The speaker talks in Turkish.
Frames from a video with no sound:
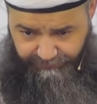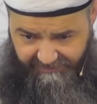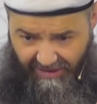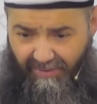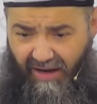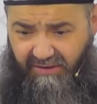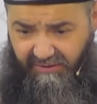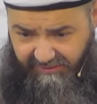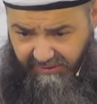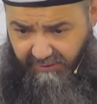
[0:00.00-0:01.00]
Sabaha
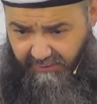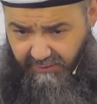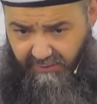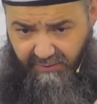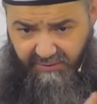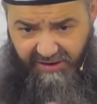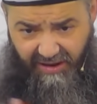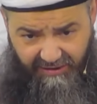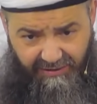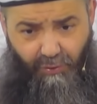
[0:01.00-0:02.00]
kıldın, şeye
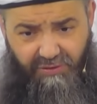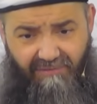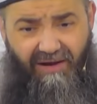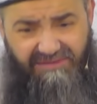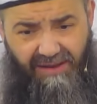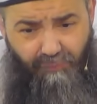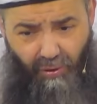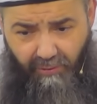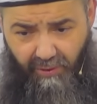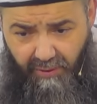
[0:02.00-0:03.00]
kadar hoca vaaz etmiyor
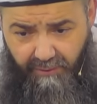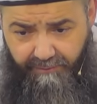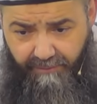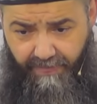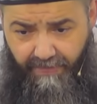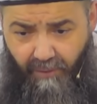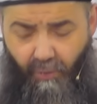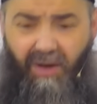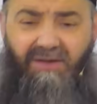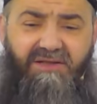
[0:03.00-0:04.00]
mu?
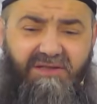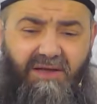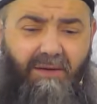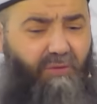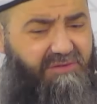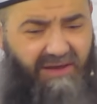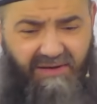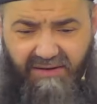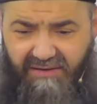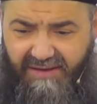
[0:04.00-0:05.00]
O arada zikren, hocayı
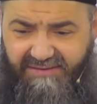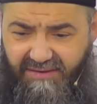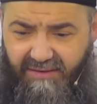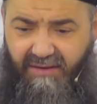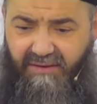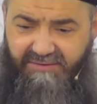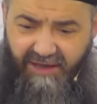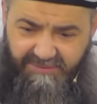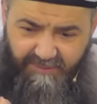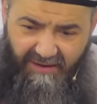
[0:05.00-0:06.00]
da dinlersin.
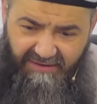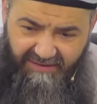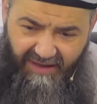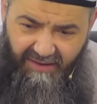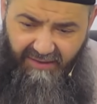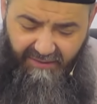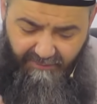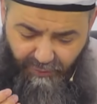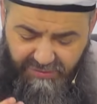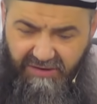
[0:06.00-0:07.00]
Tesbih elinde
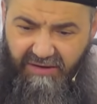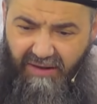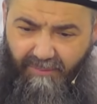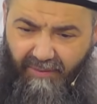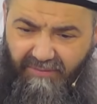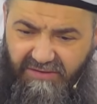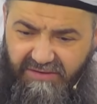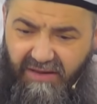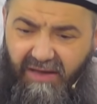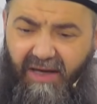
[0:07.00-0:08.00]
bu zikir
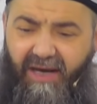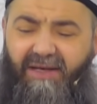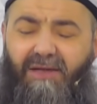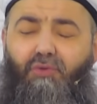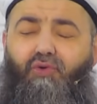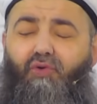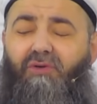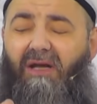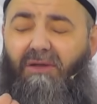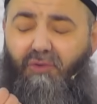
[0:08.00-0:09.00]
yapabilirsin. En az 300
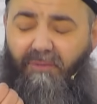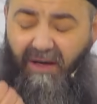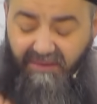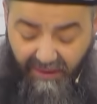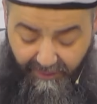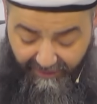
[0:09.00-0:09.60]
kere Sübhanallah ve